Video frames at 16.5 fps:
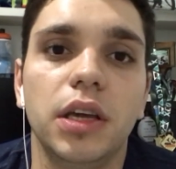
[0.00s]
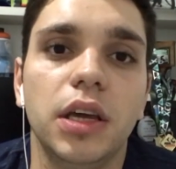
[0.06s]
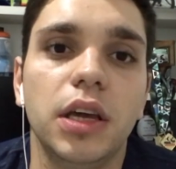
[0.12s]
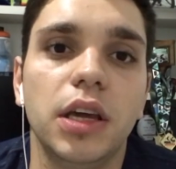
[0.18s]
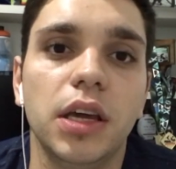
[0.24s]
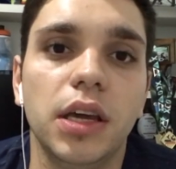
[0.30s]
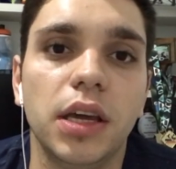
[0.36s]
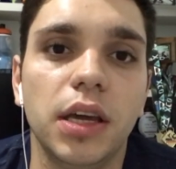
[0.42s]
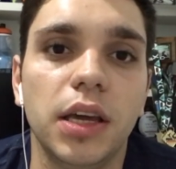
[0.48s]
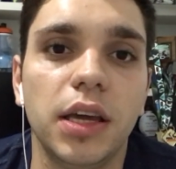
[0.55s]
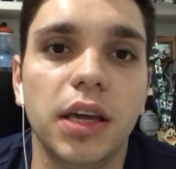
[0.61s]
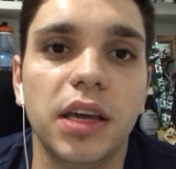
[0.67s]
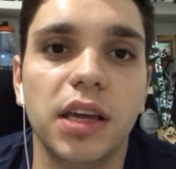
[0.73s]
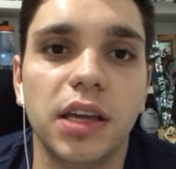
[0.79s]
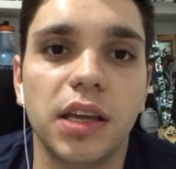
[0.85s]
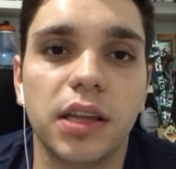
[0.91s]

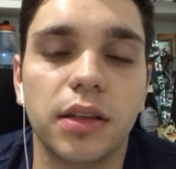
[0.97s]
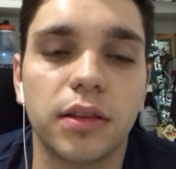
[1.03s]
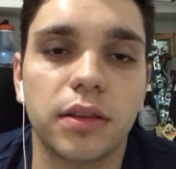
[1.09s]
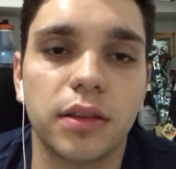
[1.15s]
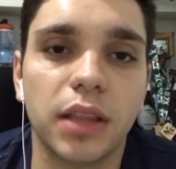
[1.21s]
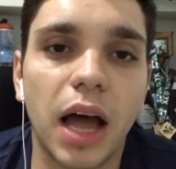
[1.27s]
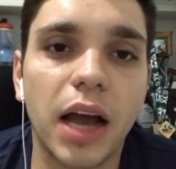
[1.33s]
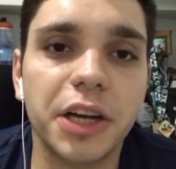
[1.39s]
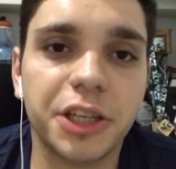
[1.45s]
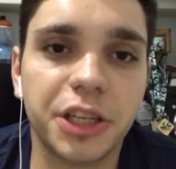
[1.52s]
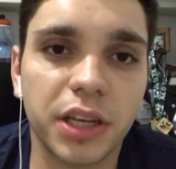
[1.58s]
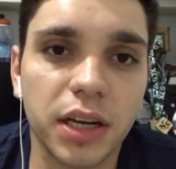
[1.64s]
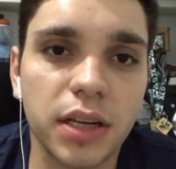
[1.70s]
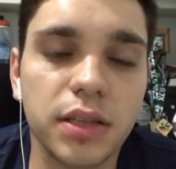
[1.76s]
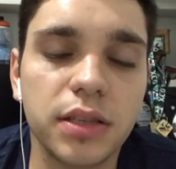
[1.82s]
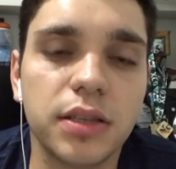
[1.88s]
e dá a
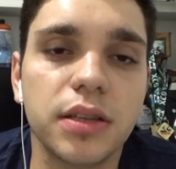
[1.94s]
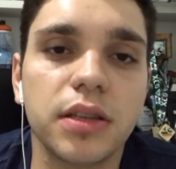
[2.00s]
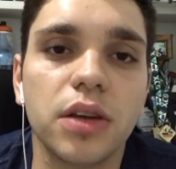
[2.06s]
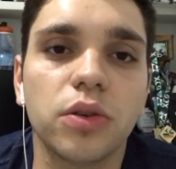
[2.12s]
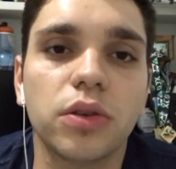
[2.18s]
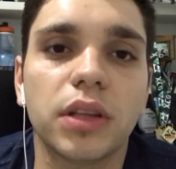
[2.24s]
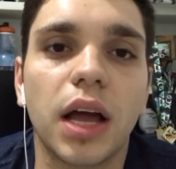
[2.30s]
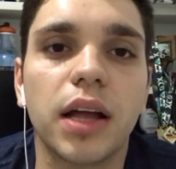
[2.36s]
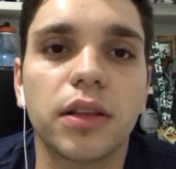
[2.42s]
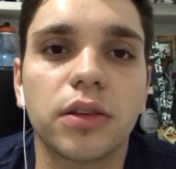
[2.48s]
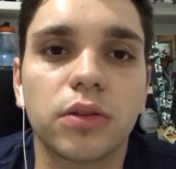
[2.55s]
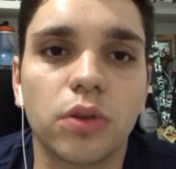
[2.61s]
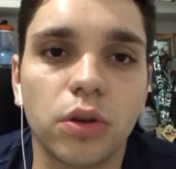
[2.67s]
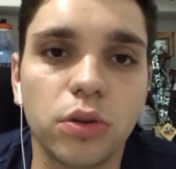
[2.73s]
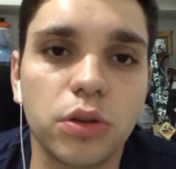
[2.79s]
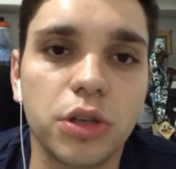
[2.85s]
chance de eu estar
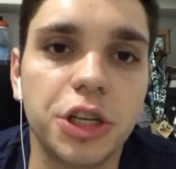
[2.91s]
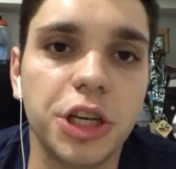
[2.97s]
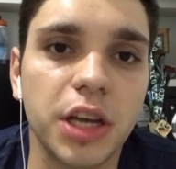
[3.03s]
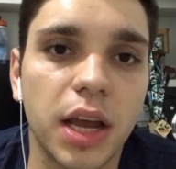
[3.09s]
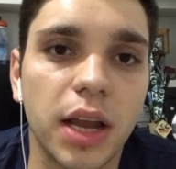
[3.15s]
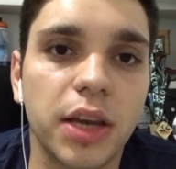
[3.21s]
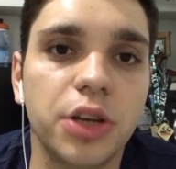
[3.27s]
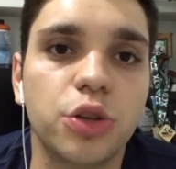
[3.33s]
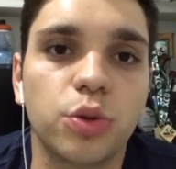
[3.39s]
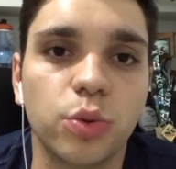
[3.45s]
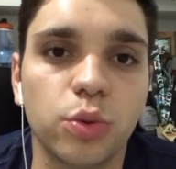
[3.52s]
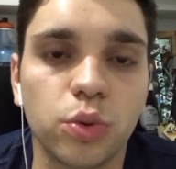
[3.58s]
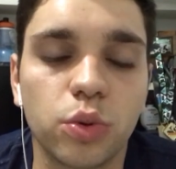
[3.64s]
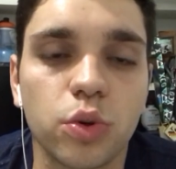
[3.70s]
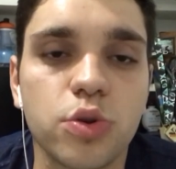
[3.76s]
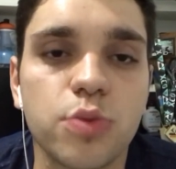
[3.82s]
tá todo dia ali
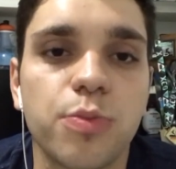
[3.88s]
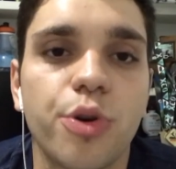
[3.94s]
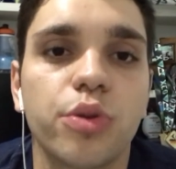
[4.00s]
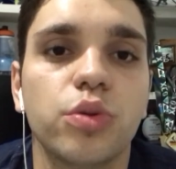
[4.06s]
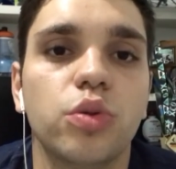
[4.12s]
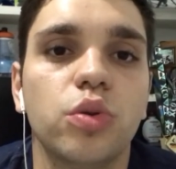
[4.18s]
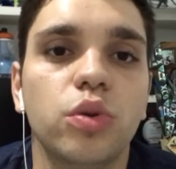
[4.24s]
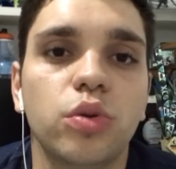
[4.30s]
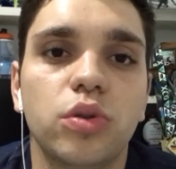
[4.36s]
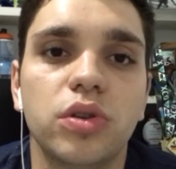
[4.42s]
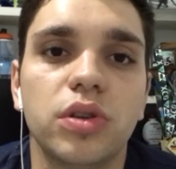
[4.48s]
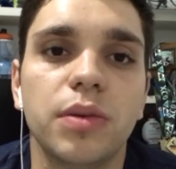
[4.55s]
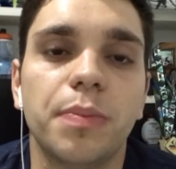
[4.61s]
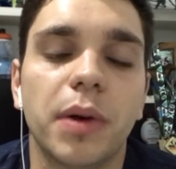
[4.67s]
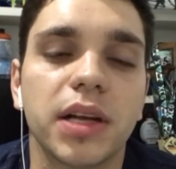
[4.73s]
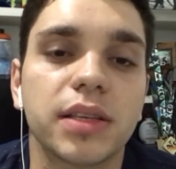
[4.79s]
junto aos
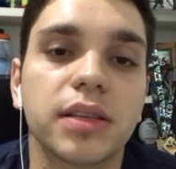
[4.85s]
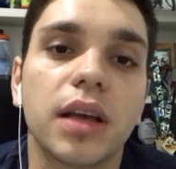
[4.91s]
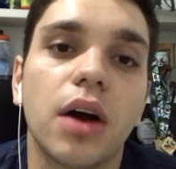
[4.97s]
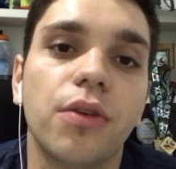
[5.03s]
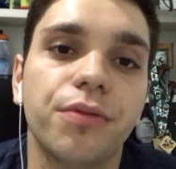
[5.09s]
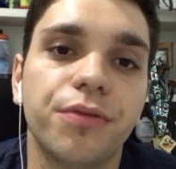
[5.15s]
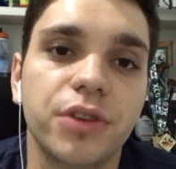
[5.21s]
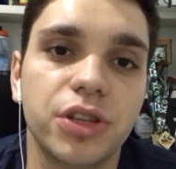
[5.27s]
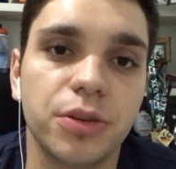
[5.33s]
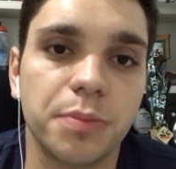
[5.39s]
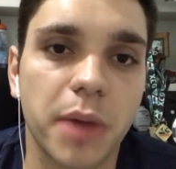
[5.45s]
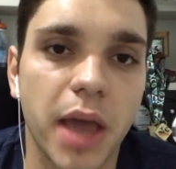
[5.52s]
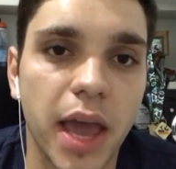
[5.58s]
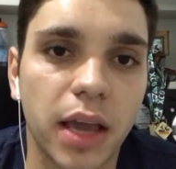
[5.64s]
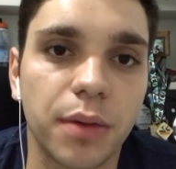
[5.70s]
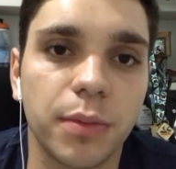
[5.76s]
produtos e passar um
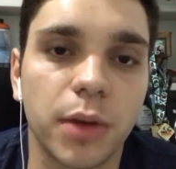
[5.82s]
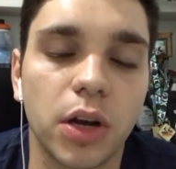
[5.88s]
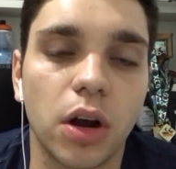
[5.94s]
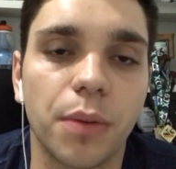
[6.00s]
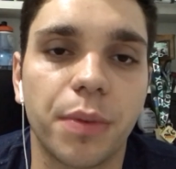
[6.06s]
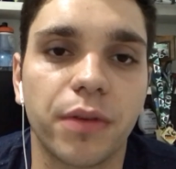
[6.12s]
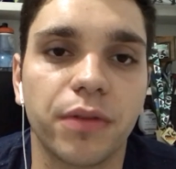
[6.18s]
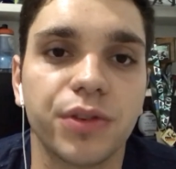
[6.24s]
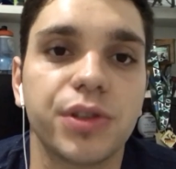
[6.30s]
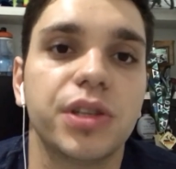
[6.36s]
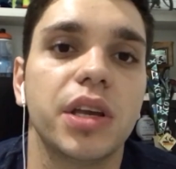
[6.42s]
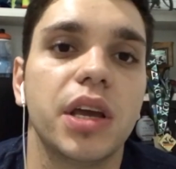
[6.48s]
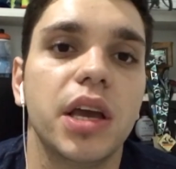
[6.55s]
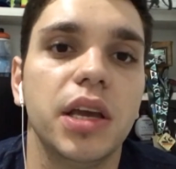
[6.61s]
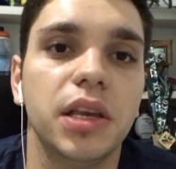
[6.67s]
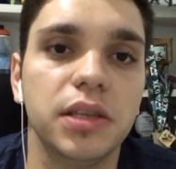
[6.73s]
feedback melhor para
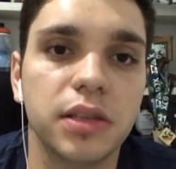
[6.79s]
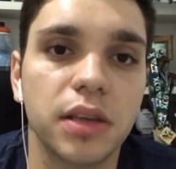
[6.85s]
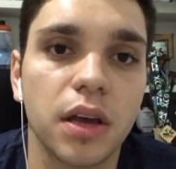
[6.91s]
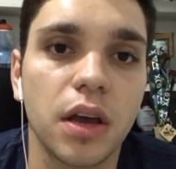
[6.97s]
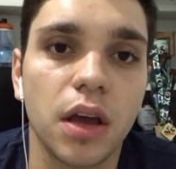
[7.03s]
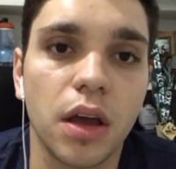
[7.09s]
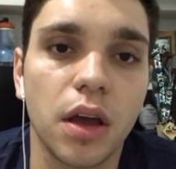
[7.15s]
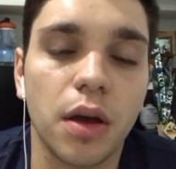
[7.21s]
vocês,